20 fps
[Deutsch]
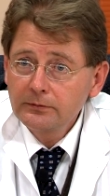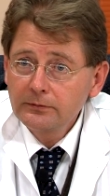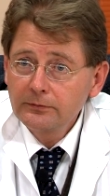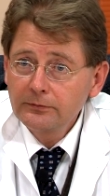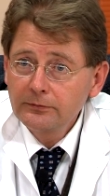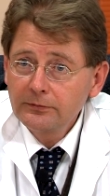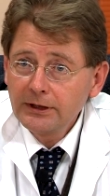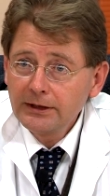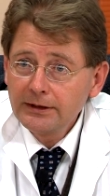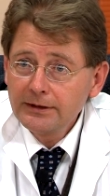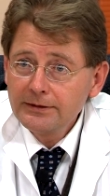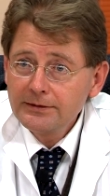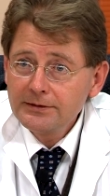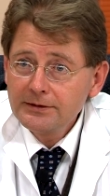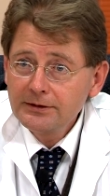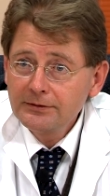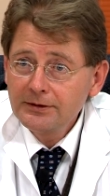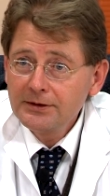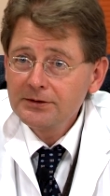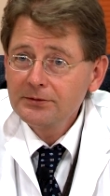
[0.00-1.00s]
weil
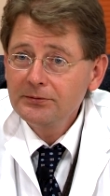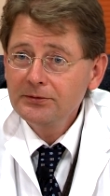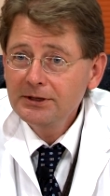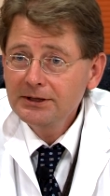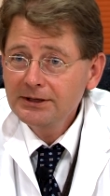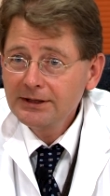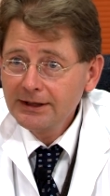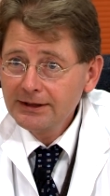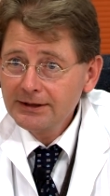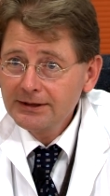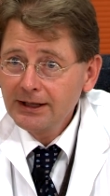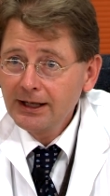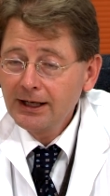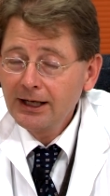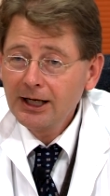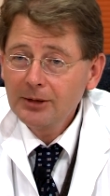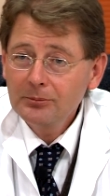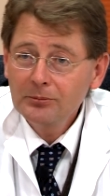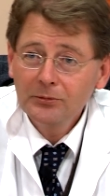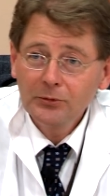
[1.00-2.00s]
sie, wenn sie viel Geld
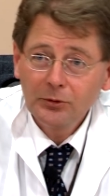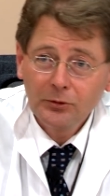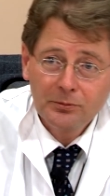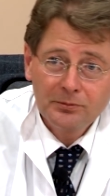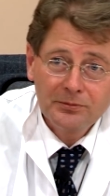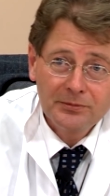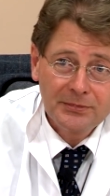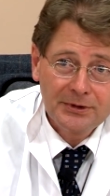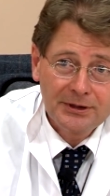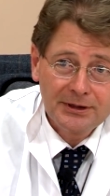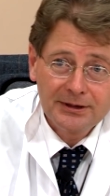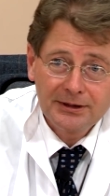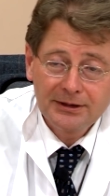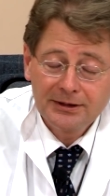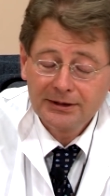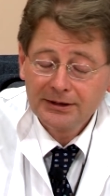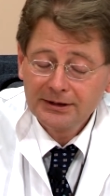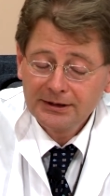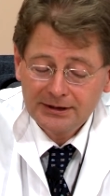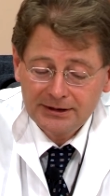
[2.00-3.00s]
haben, um
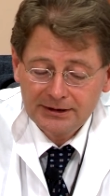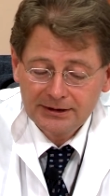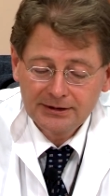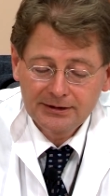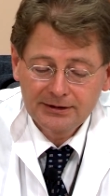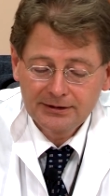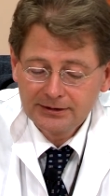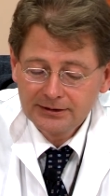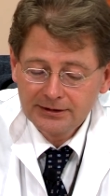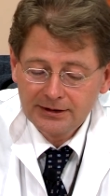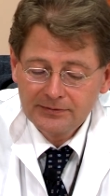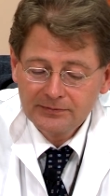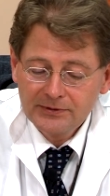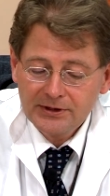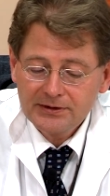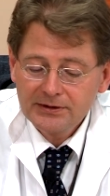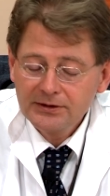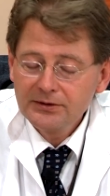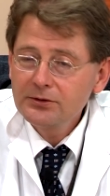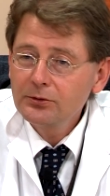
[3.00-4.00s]
äh, ihre
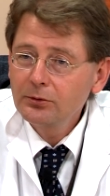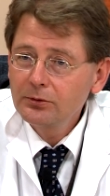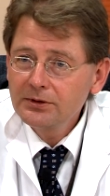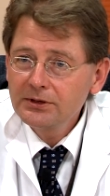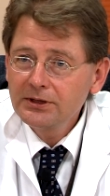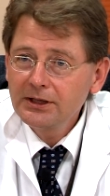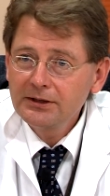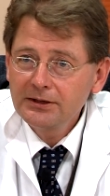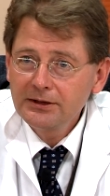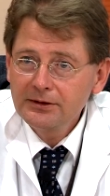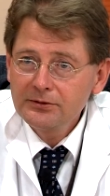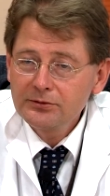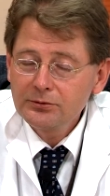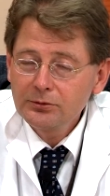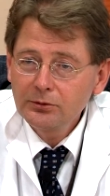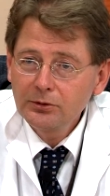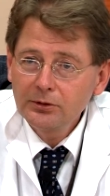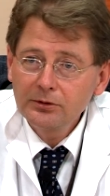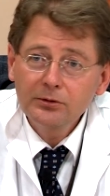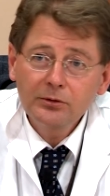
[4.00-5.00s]
Investitionen tätigen
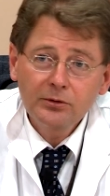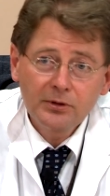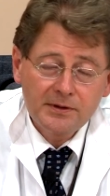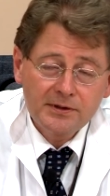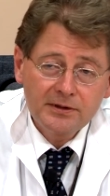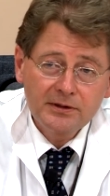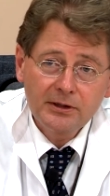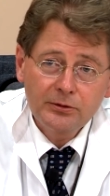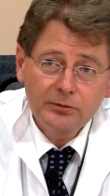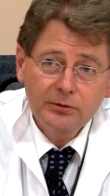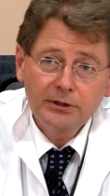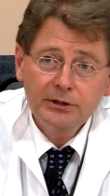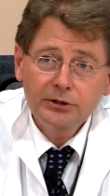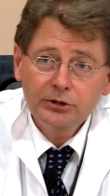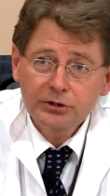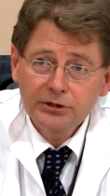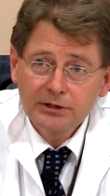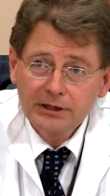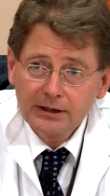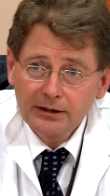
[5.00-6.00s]
zu können, können sie
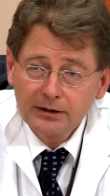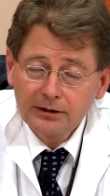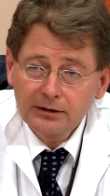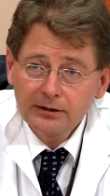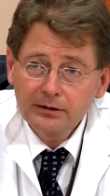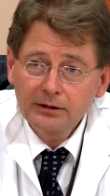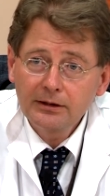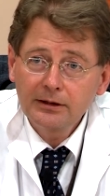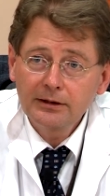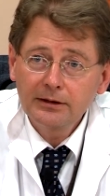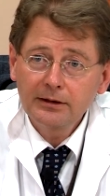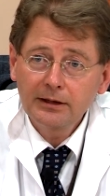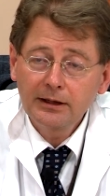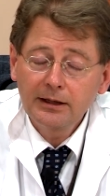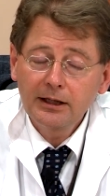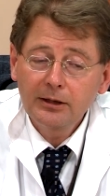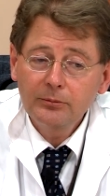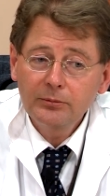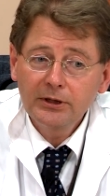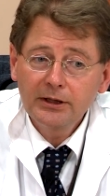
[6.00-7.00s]
natürlich schneller
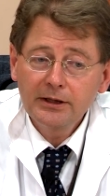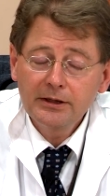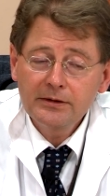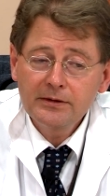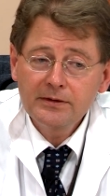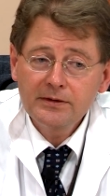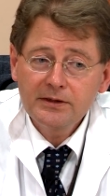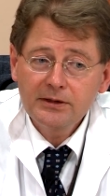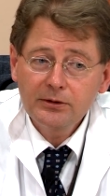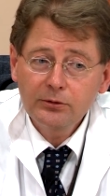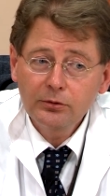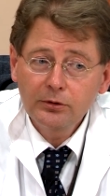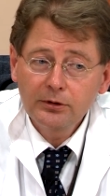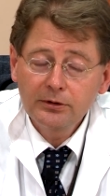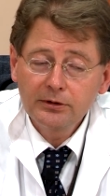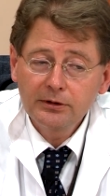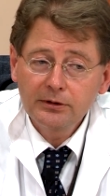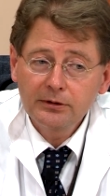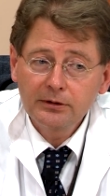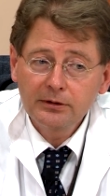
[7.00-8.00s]
arbeiten, sie
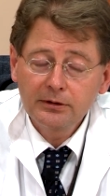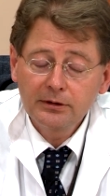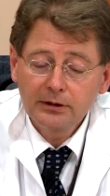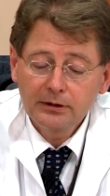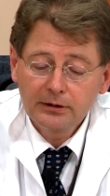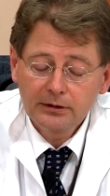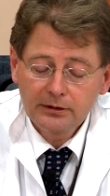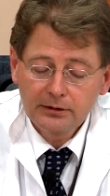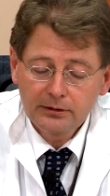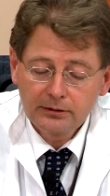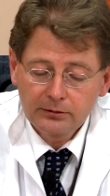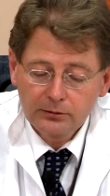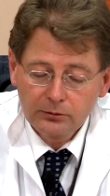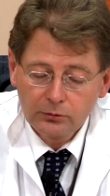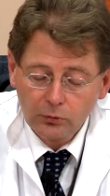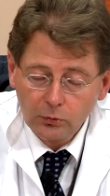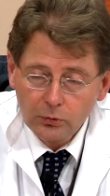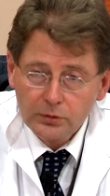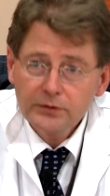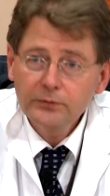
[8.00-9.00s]
können äh,
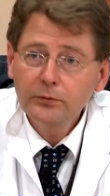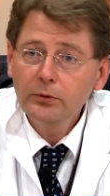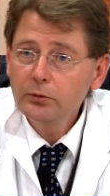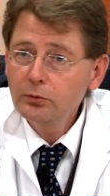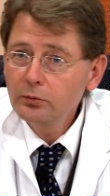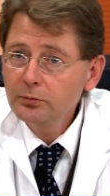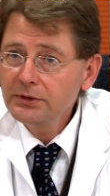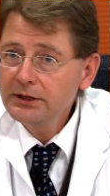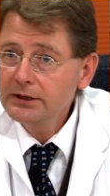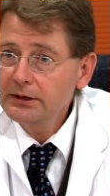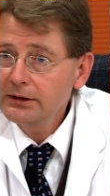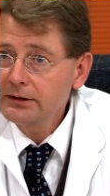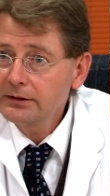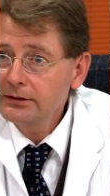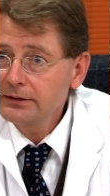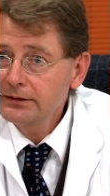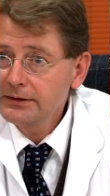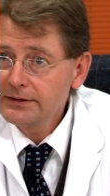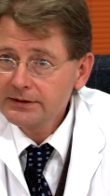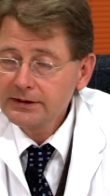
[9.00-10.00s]

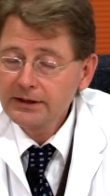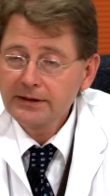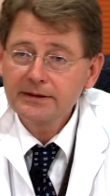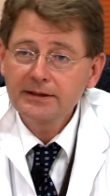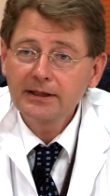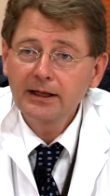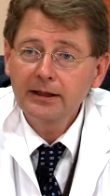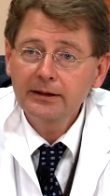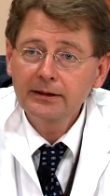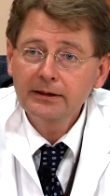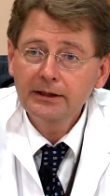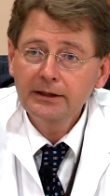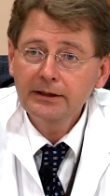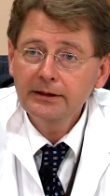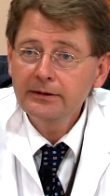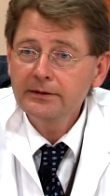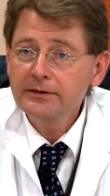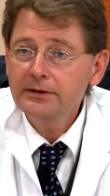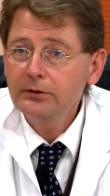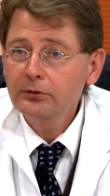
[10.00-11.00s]
großvolumiger das Ganze
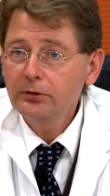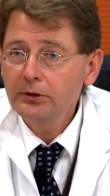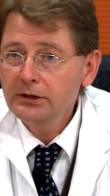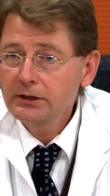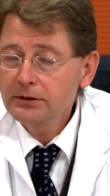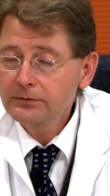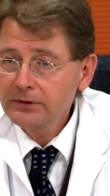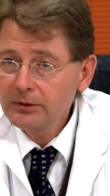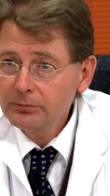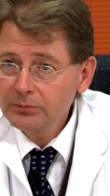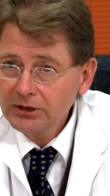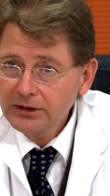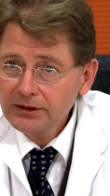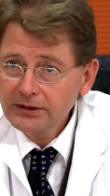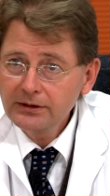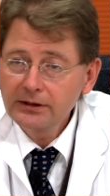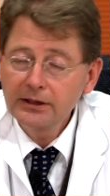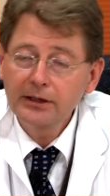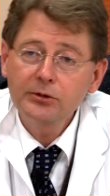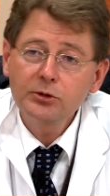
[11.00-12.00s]
anlegen, sie können die
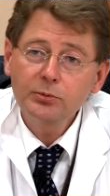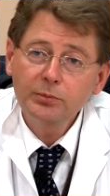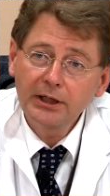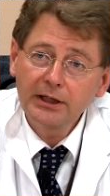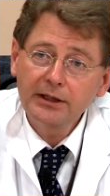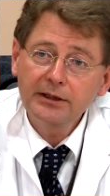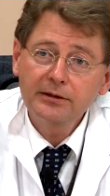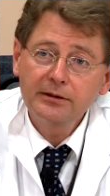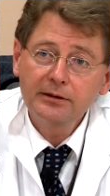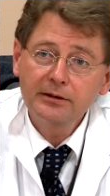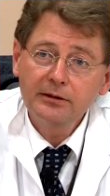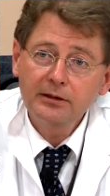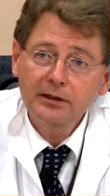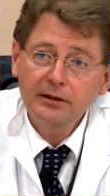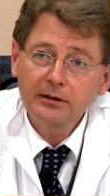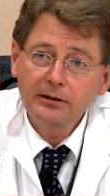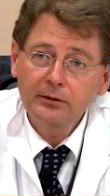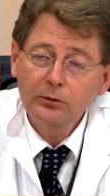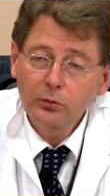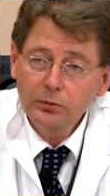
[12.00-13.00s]
Fabriken entsprechend äh,
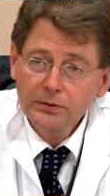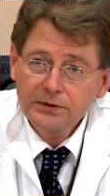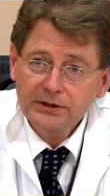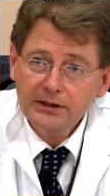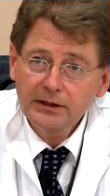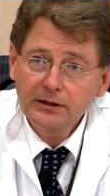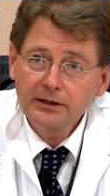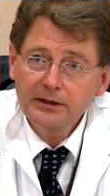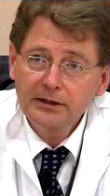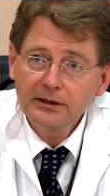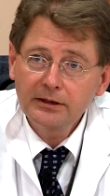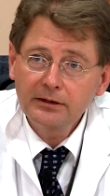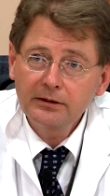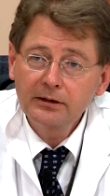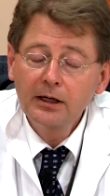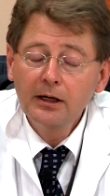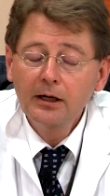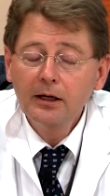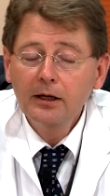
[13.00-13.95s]
hochskalieren